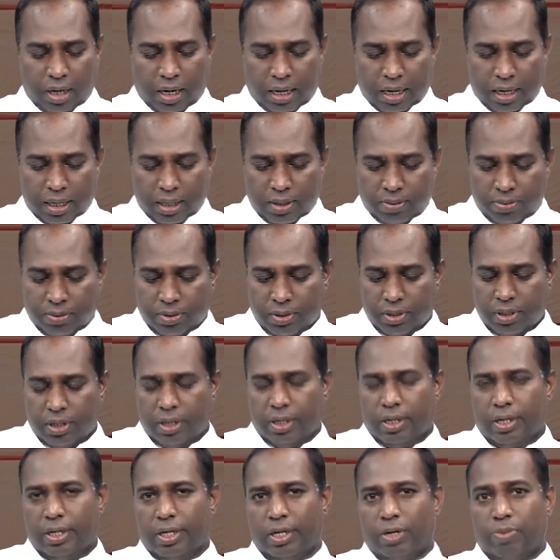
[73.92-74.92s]
அல்லது வந்து
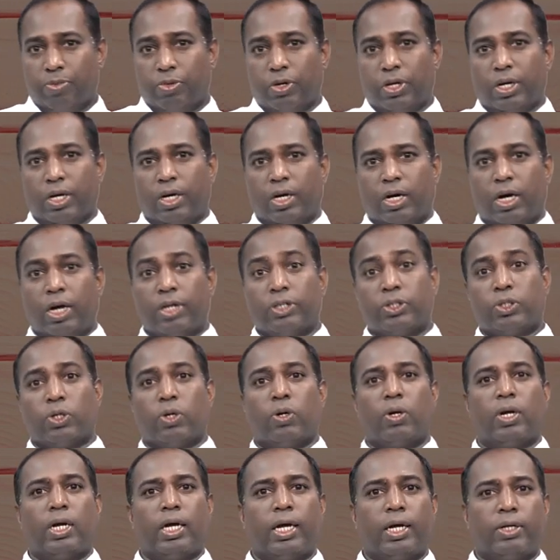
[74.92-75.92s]
நம்முடைய
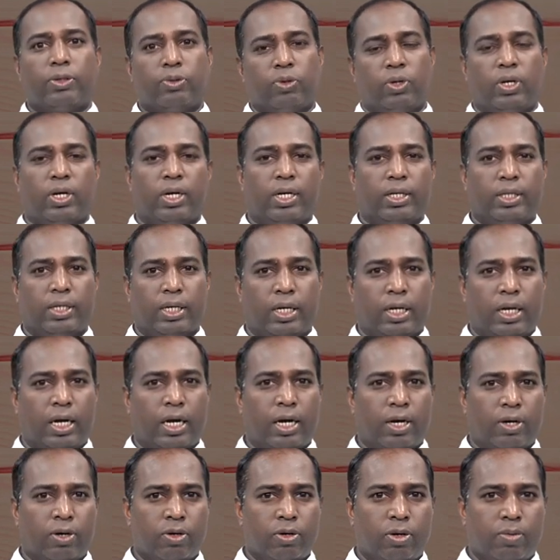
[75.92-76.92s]
ஆற்றொண்ணா துயரத்தில்
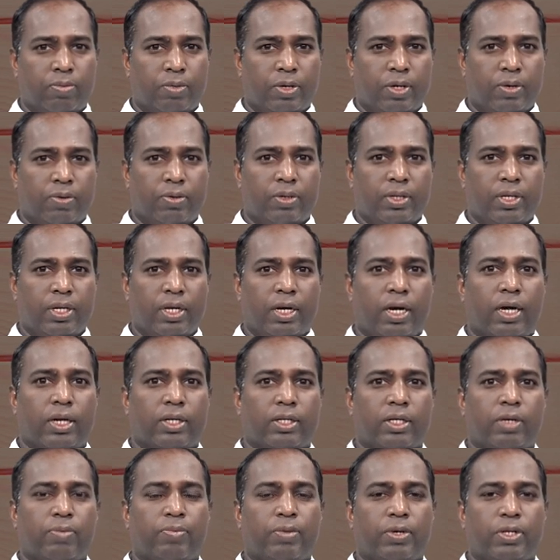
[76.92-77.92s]
யாரும் நம்ம வந்து
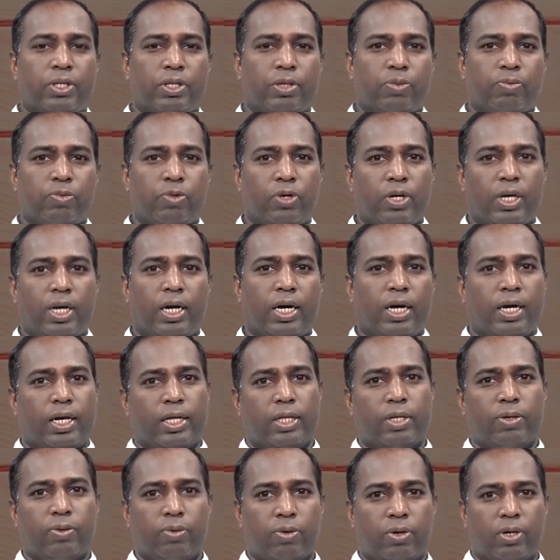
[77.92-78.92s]
ஆறுதல் படுத்த
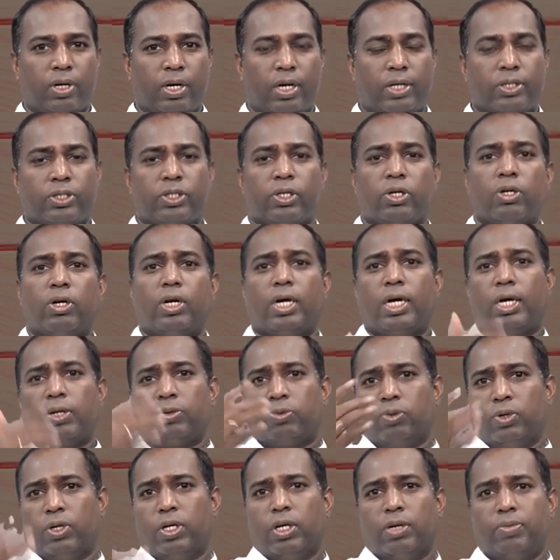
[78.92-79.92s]
முடியாத ஒரு ஆற்றொண்ணா
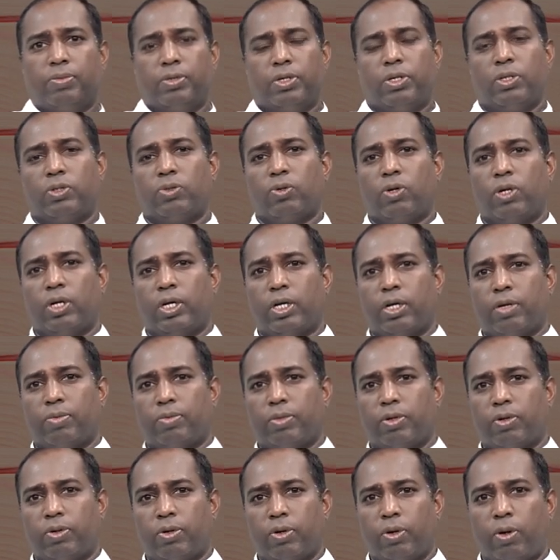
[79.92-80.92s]
துயரம் என்று
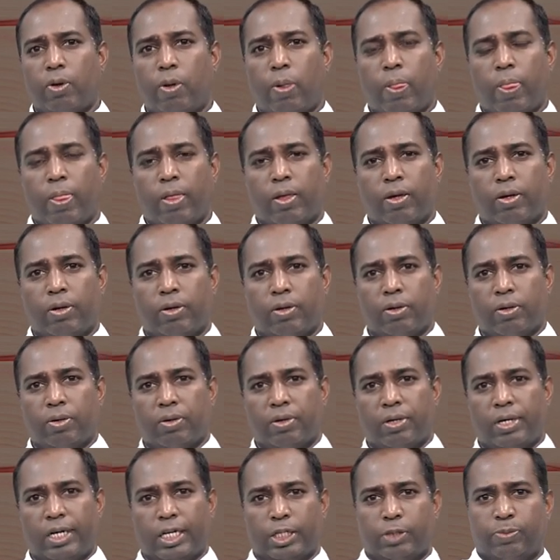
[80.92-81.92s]
சொல்லுகிறோம்
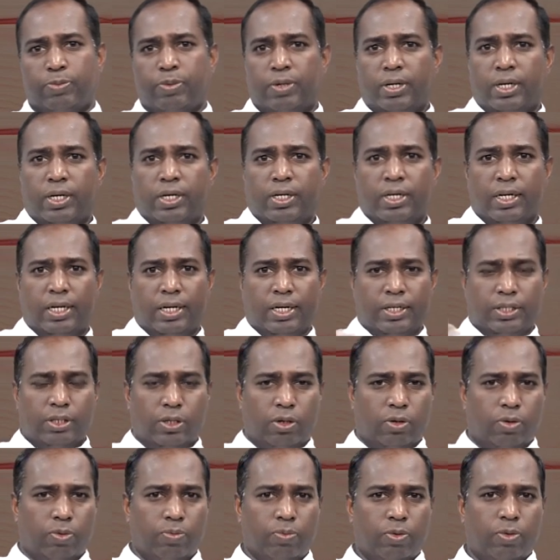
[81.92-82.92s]
டெஸ்பரேட்
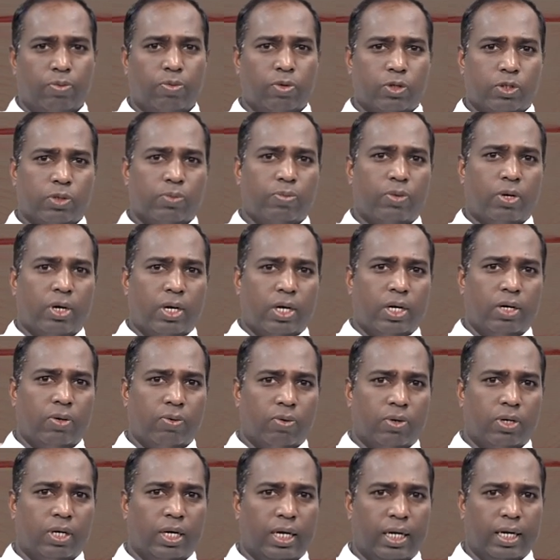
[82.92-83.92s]
கண்டிஷன் ரொம்ப மோசமான
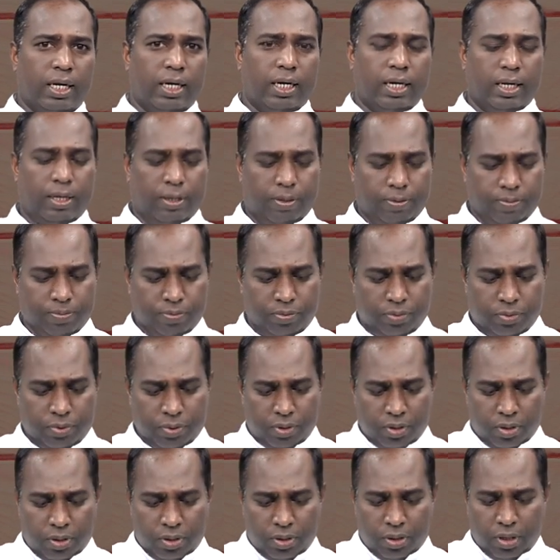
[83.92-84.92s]
ஒரு நிலையில்
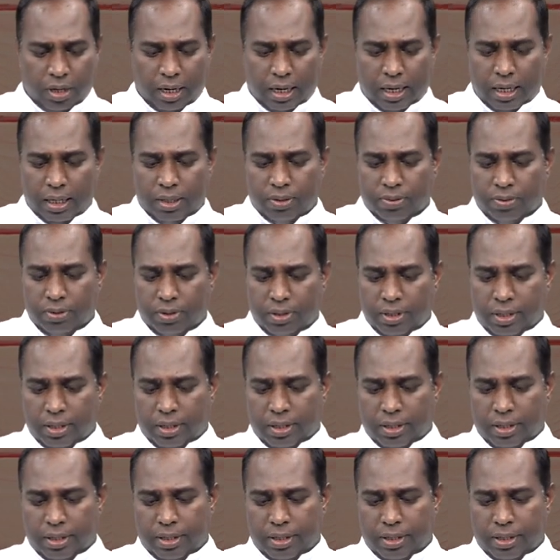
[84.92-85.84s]
அல்லது வந்து